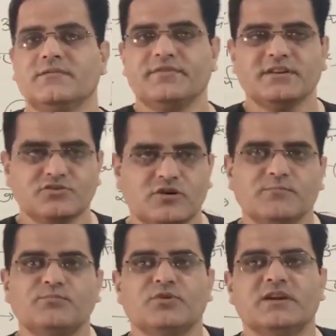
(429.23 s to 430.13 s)
फिर जो
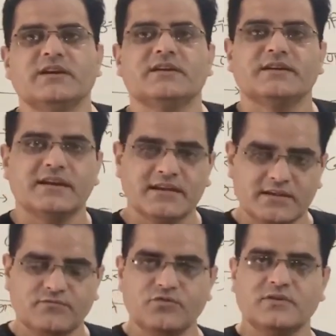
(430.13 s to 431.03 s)
हम बोलेंगे यानी
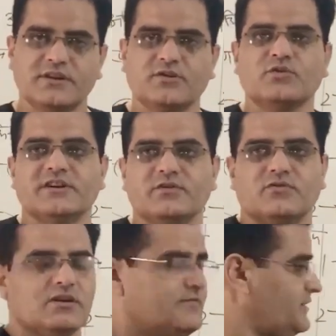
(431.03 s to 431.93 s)
कि वो रिकॉर्डेड
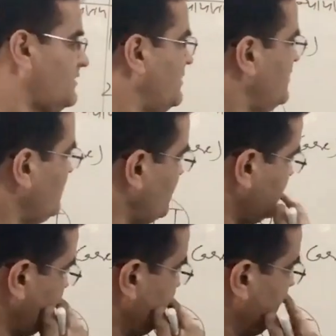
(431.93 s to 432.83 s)
होगा फिर
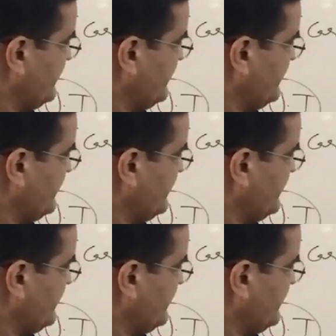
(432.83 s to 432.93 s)
ओके